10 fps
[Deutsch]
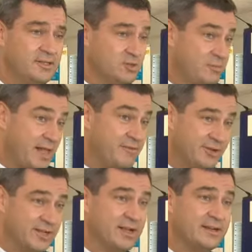Zum Teil
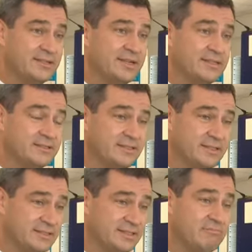wird er gar nicht
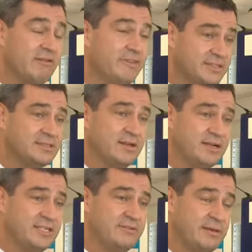registriert, das heißt, wir wissen gar
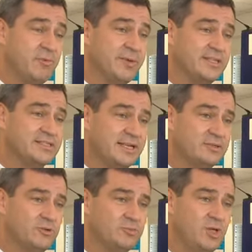nicht, wer im Moment ins Land
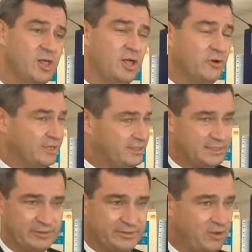kommt und das
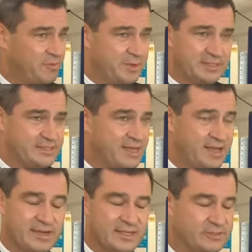ist auf Dauer mit der
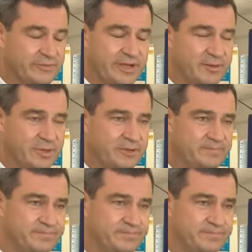Sicherheit nicht zu vereinbaren.